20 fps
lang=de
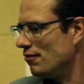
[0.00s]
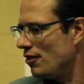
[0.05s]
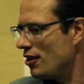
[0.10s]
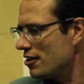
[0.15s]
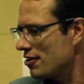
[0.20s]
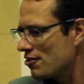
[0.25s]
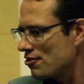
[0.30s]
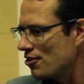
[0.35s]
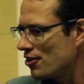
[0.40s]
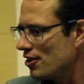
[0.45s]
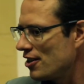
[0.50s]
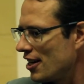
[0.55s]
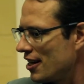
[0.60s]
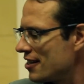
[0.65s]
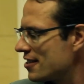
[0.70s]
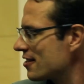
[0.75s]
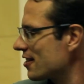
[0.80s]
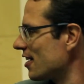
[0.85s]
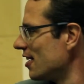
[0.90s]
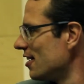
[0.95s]
wollte schon
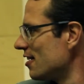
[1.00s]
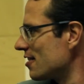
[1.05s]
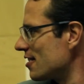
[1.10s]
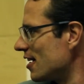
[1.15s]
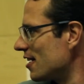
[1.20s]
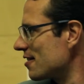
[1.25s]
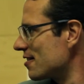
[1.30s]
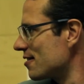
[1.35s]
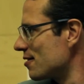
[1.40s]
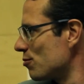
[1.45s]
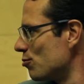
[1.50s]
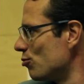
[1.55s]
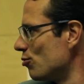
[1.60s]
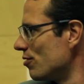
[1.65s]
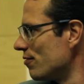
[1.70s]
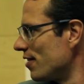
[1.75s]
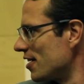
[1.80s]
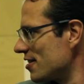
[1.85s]
als Kind das tun,